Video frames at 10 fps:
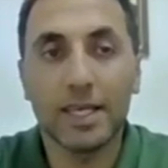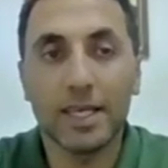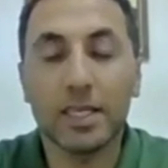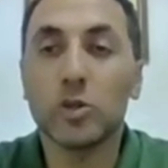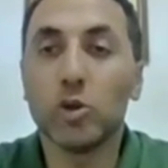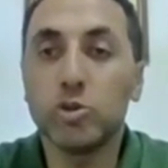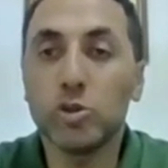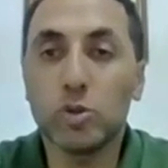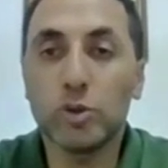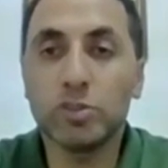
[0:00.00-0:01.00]
Ya da Kültür
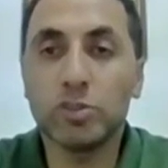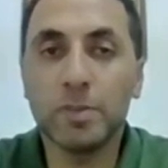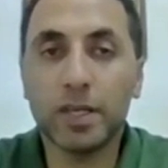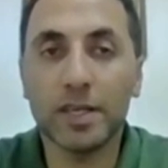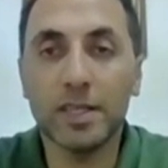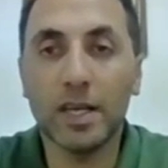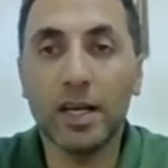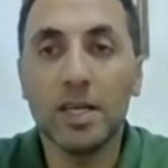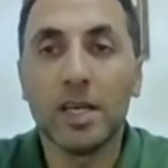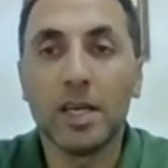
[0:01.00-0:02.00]
Turizm
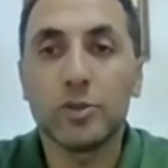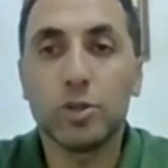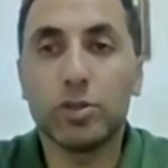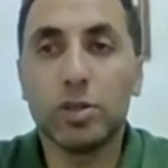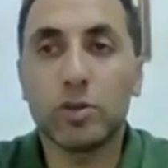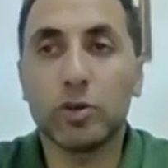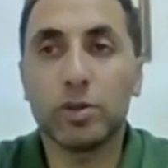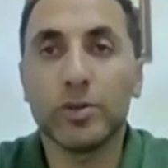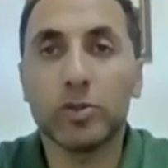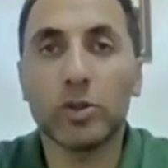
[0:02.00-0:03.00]
Bakanı'yla Türk Dil
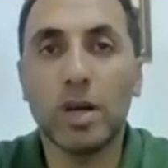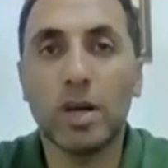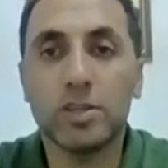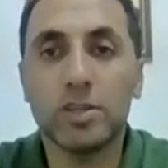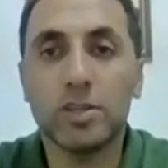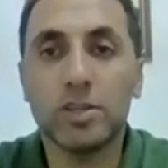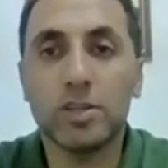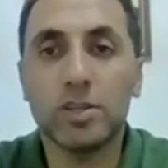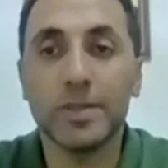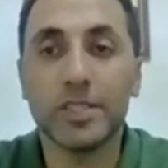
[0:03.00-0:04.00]
Kurumu, Türk Tarih Kurumu
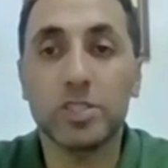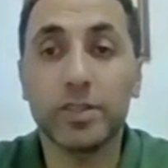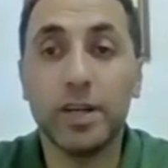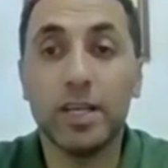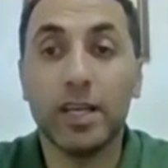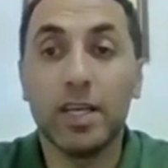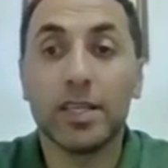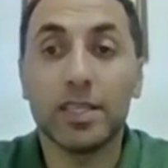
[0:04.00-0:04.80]
arasında nasıl bir ilişki var?